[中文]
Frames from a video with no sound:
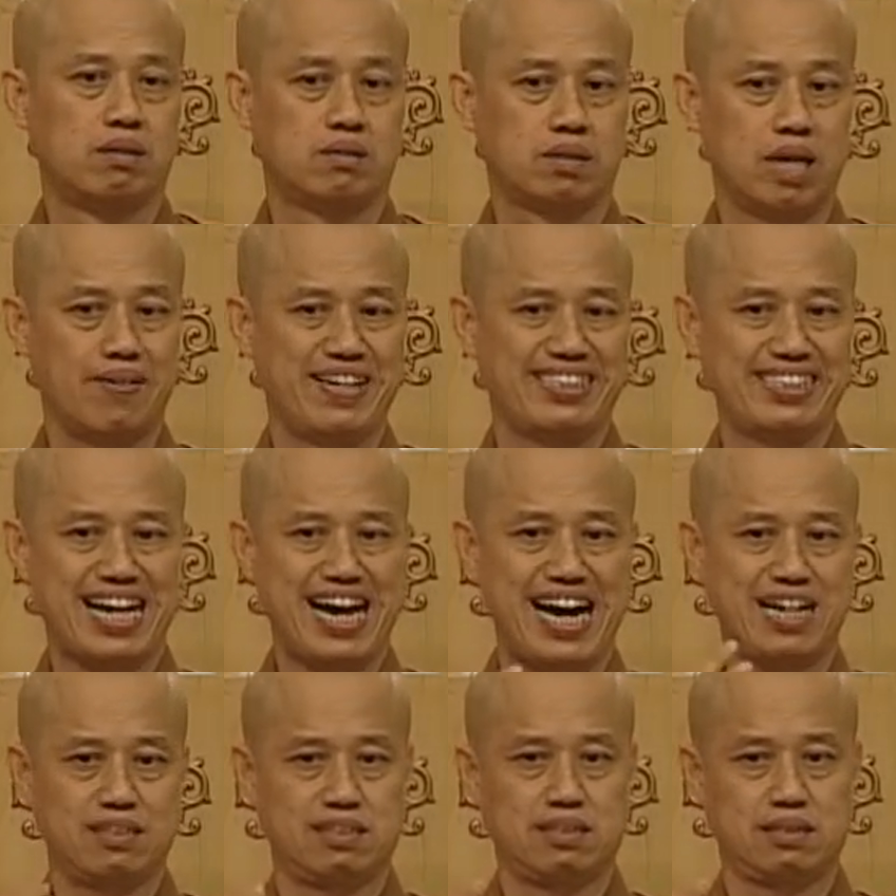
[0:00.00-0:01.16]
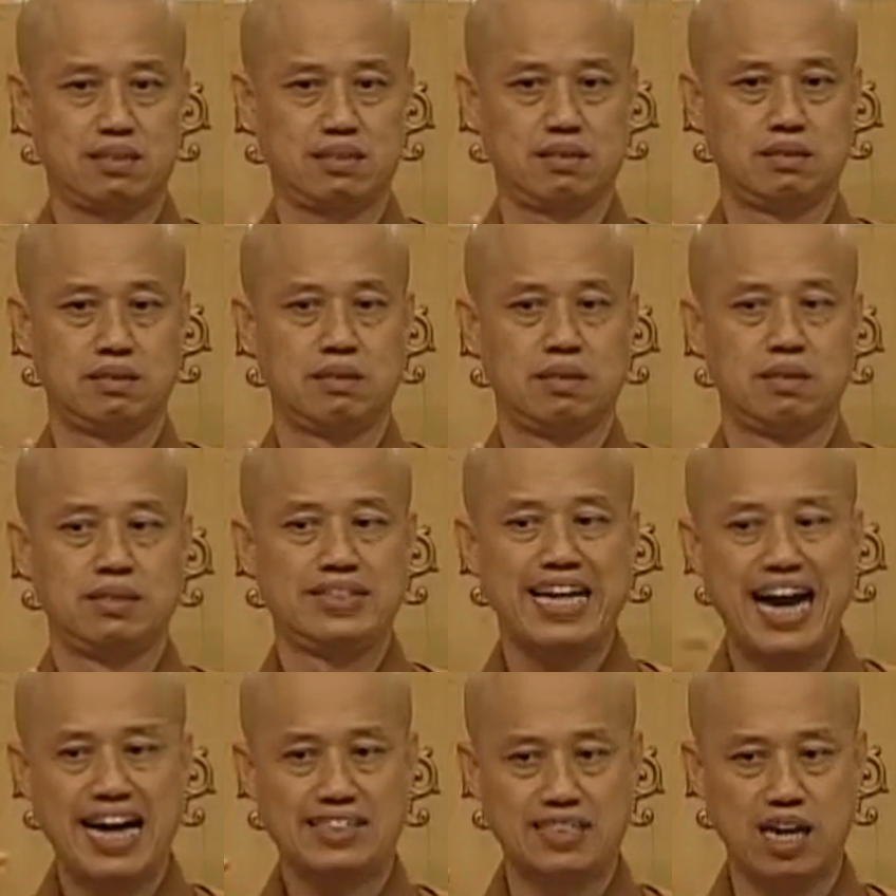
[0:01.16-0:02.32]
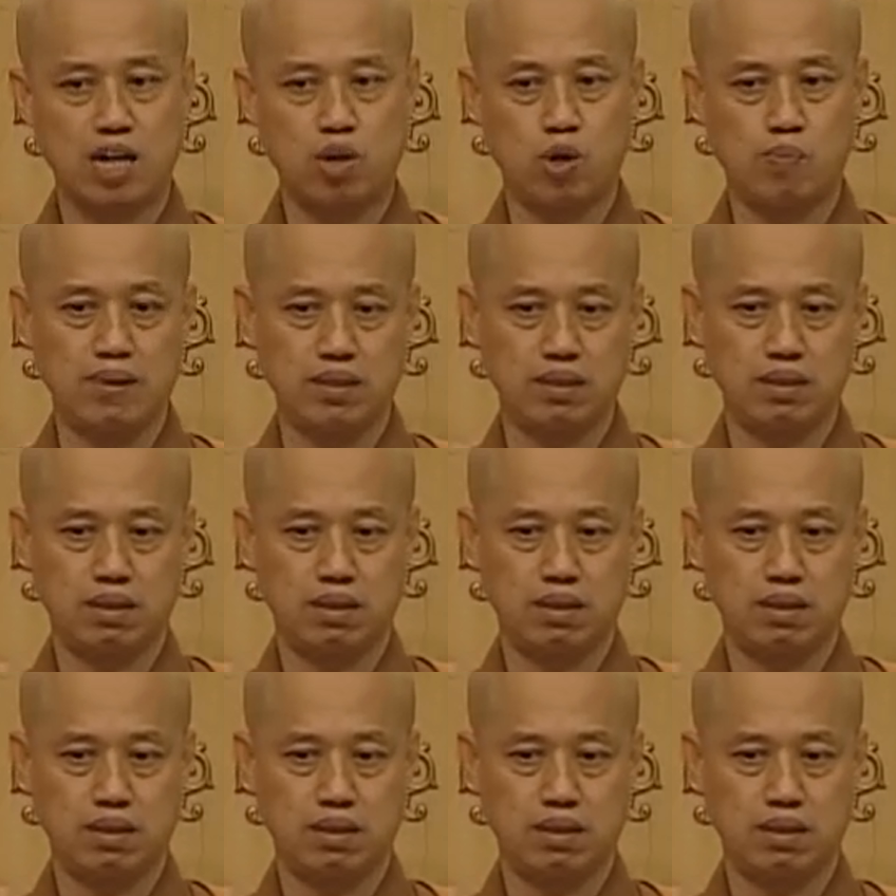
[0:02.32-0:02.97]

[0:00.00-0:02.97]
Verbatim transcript: 它会加持、加强我们。